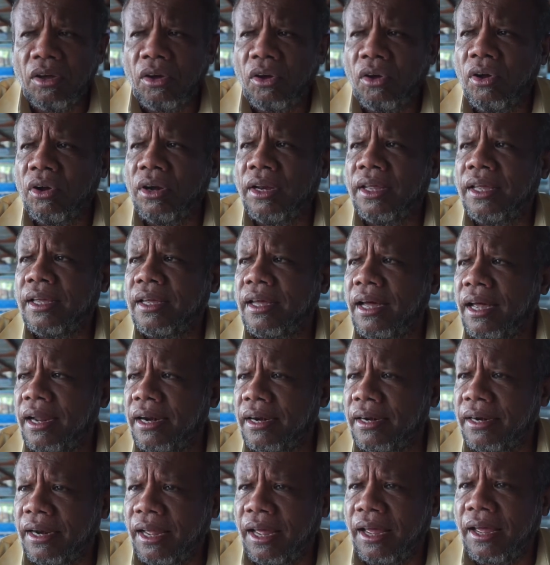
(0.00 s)
Ia juga
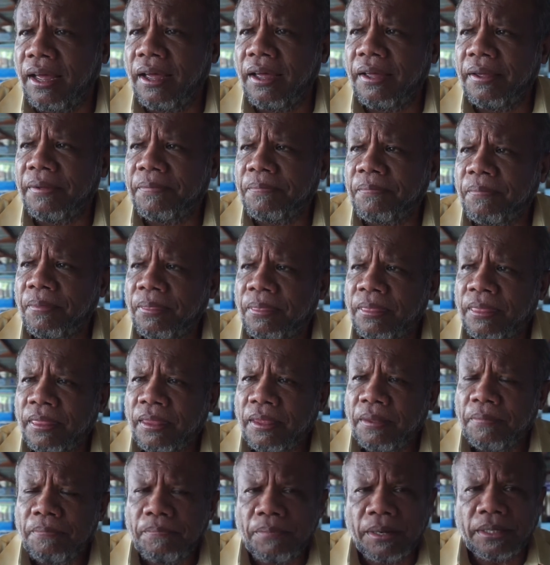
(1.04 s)
menjelaskan peluang
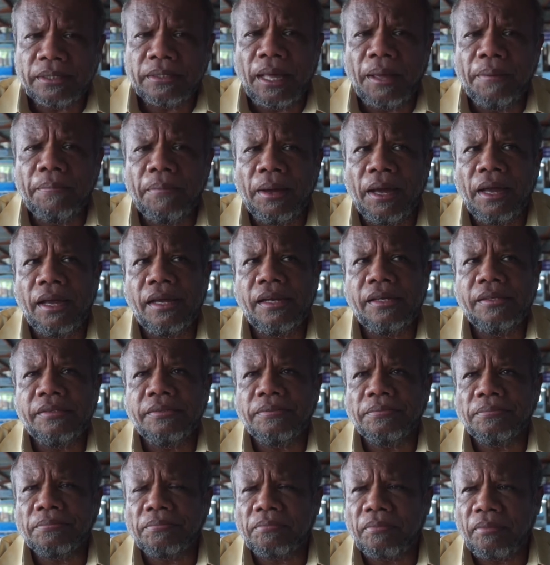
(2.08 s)
pasar yang ada di
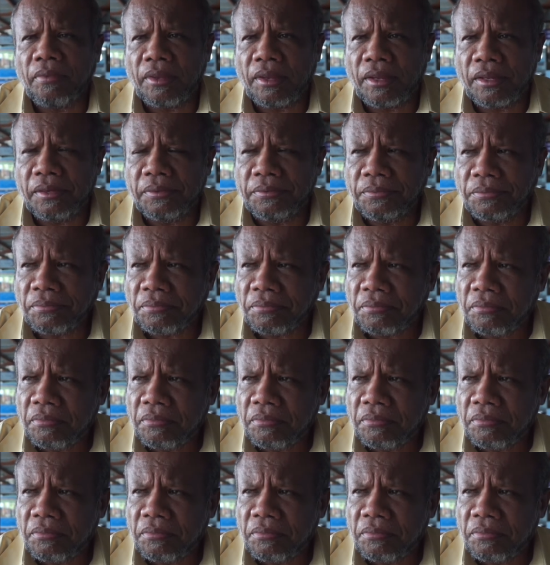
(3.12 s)
beberapa kabupaten